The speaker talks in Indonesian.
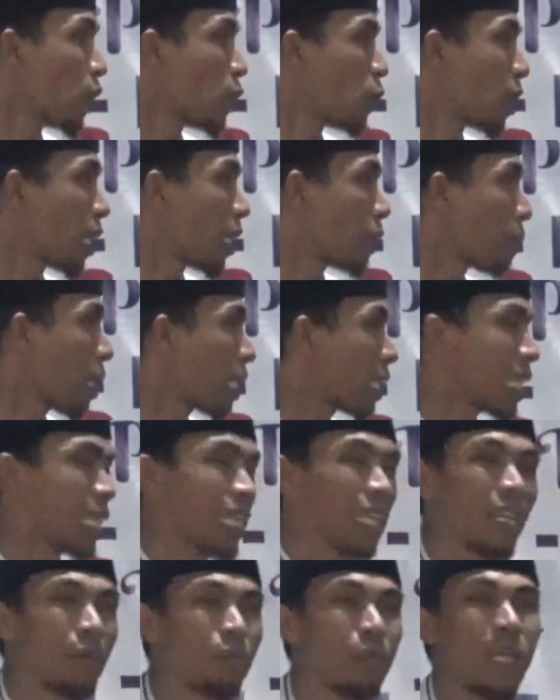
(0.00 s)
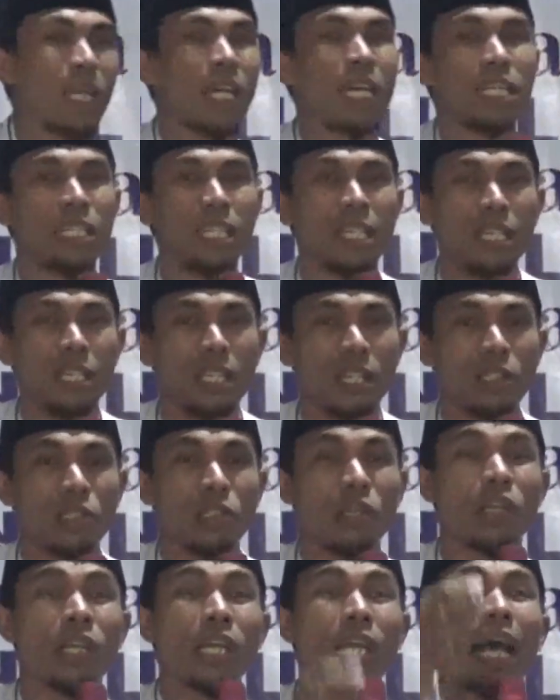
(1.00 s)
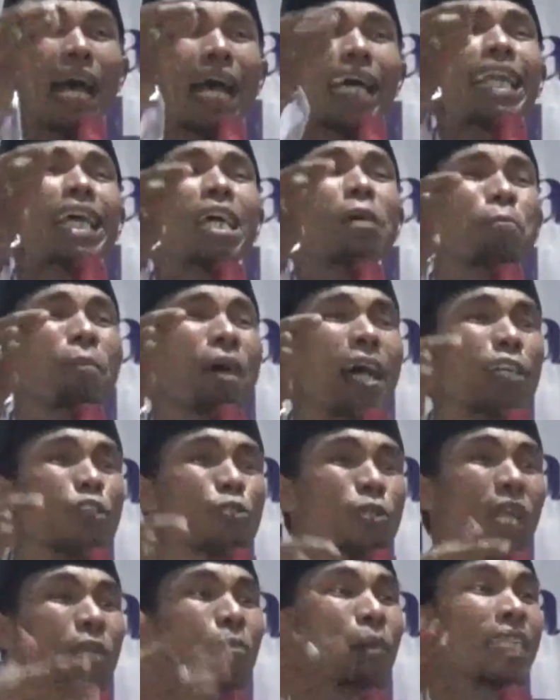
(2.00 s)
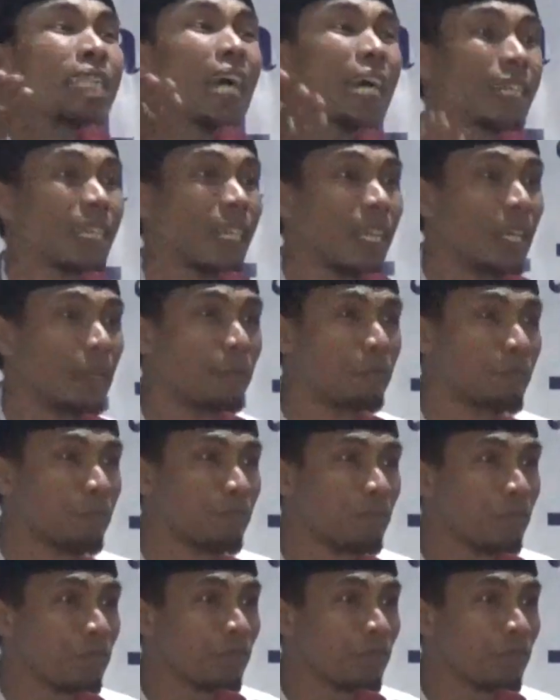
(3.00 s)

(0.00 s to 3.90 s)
nolongi orang mati kalaban la ilaha illallah ana apa ajunan mek tak gelem